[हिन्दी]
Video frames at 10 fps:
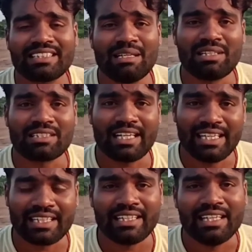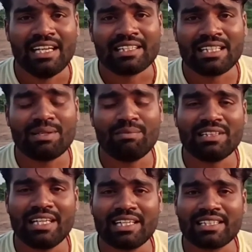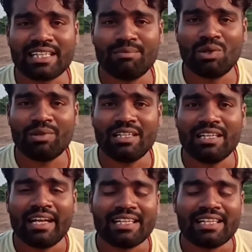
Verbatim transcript: सेम ऐसा है कि नहीं चलिए फिर मिलते हैं किसी अगले ब्लॉग में